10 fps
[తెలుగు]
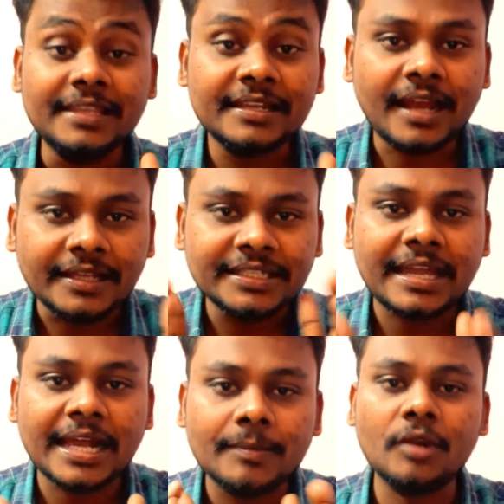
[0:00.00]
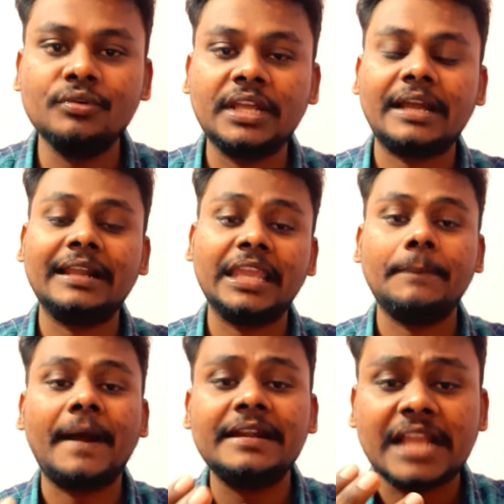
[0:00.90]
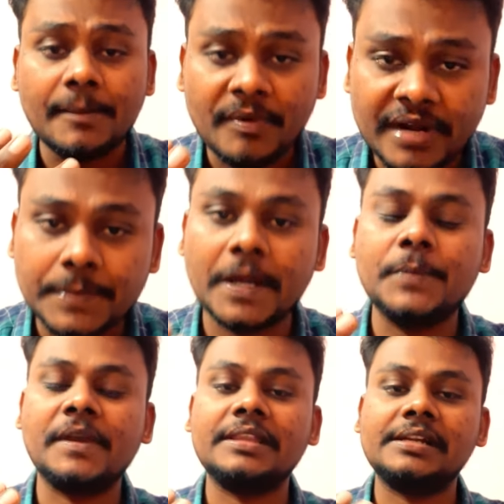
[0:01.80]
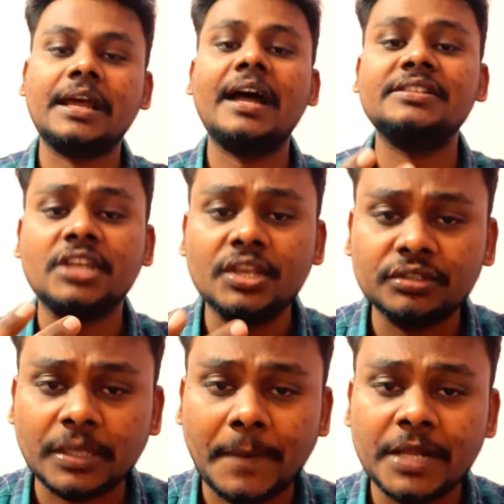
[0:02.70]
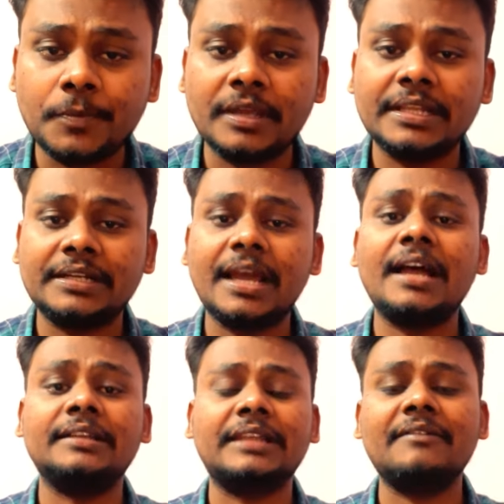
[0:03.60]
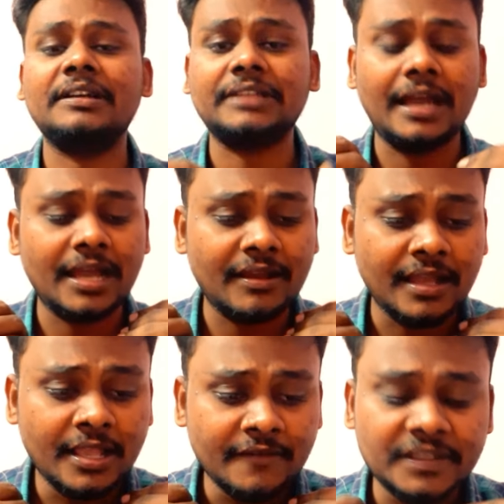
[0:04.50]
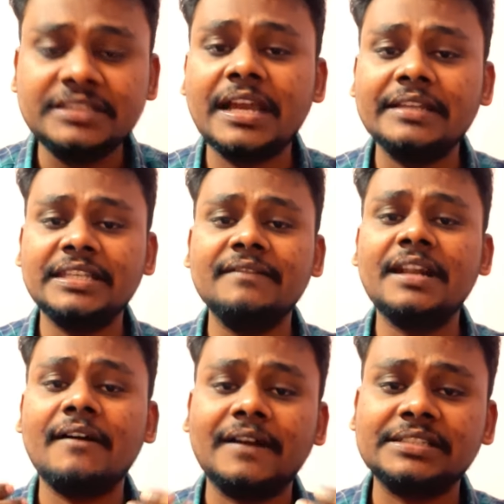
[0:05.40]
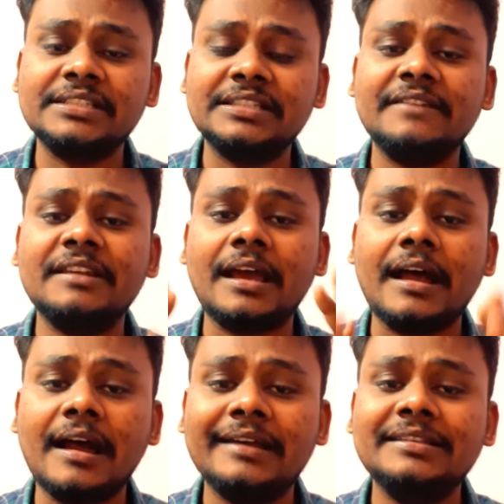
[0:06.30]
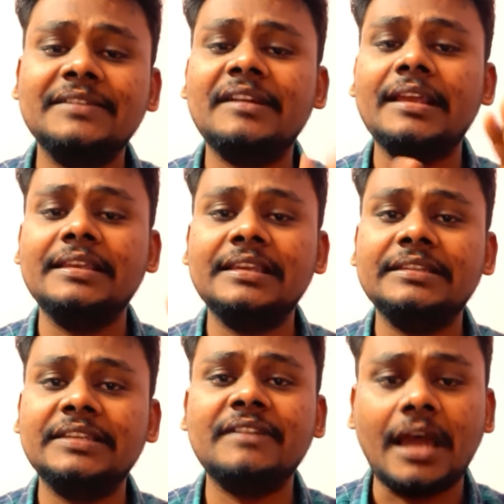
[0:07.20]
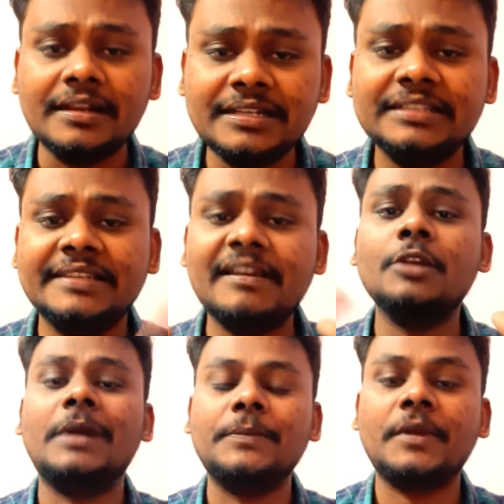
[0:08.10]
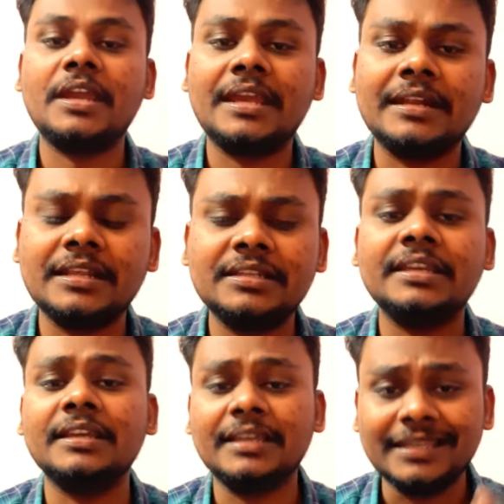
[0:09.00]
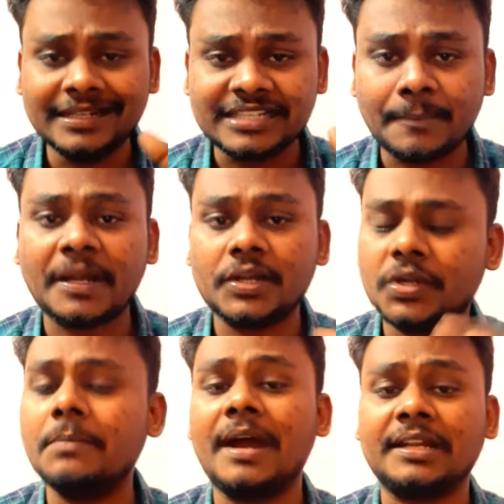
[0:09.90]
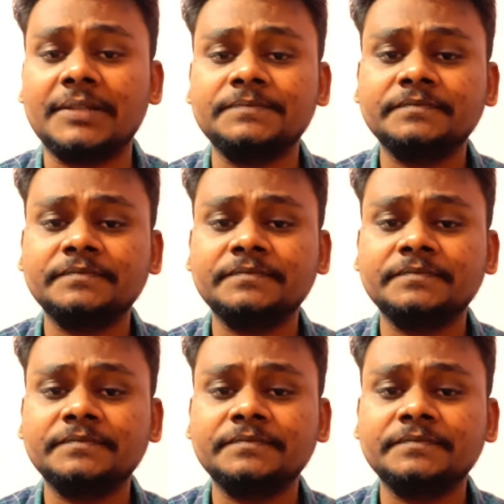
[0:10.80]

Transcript: ఈయన అధికారంలో ఉంటే కనుక ఈ పాటికి అమ్మఒడి పడిపోయేదట చేయూత పడిపోయేదట తర్వాత విద్యా దీవిన వసతి దీవిన ఆ దీవిన ఈ దీవిన అన్ని దీవెనలు అనేది ఈయన చెప్పేటటువంటి మాట